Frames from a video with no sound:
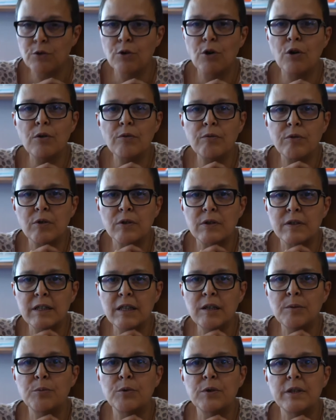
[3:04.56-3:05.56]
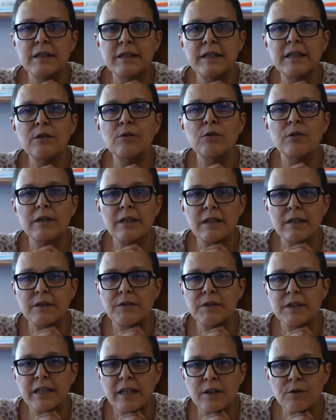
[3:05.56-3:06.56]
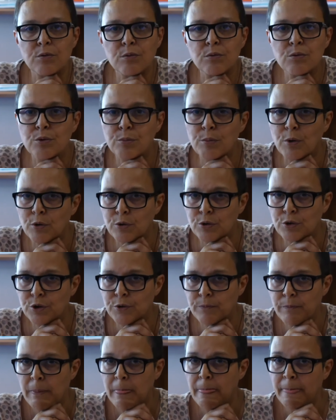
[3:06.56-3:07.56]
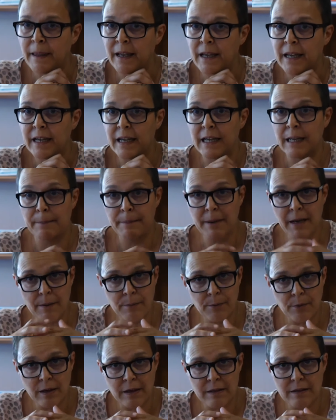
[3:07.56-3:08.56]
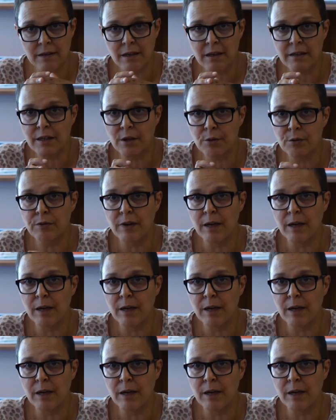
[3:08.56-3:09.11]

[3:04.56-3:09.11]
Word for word: de renforcer une politique de certification de branche. Et par rapport à ça, il y a eu